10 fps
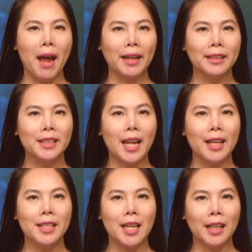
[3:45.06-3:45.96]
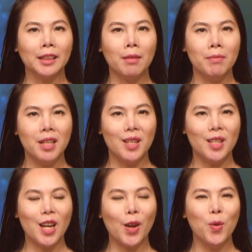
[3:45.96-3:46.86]
Bản đã chặn tầm nhìn
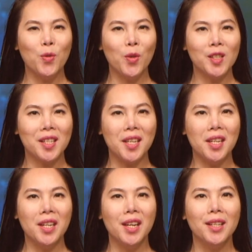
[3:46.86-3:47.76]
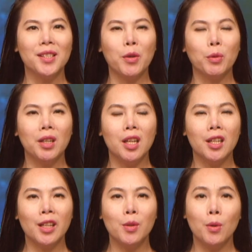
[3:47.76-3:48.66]
ra núi Phú Sĩ sau khi
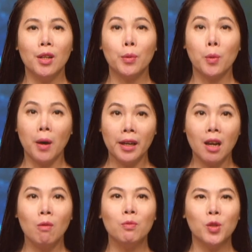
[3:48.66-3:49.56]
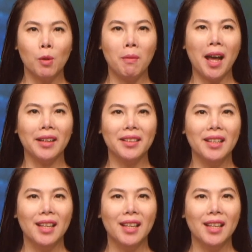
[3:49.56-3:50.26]
khách du lịch quá đông chụp ảnh